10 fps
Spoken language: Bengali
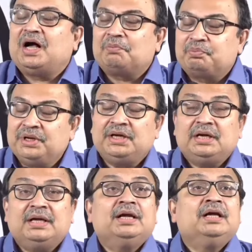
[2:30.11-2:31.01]
আপনি
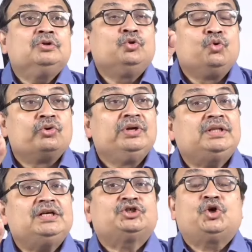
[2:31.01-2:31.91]

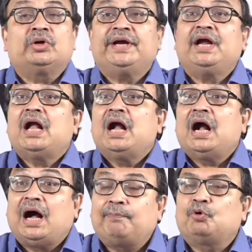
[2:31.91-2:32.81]
দুর্নীতির সঙ্গে
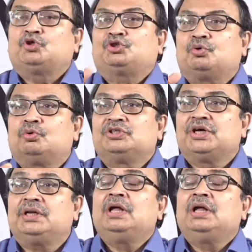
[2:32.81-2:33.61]
আপোষ করছেন